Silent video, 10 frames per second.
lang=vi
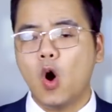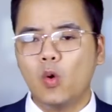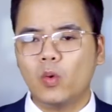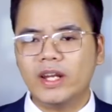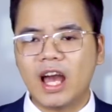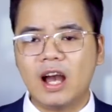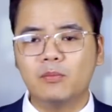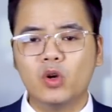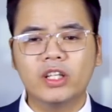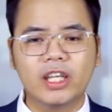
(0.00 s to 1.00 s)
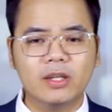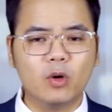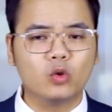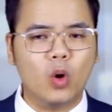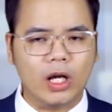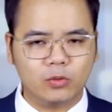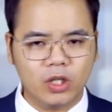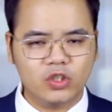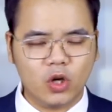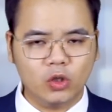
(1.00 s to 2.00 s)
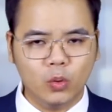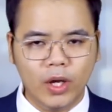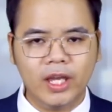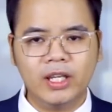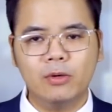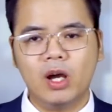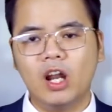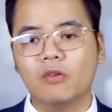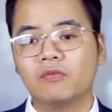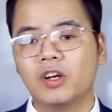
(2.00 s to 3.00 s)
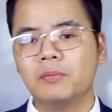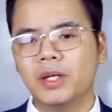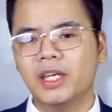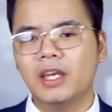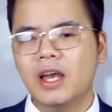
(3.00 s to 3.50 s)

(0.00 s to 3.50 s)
Ukraine muốn ký một thỏa thuận cho thuê khí hóa lỏng với Mỹ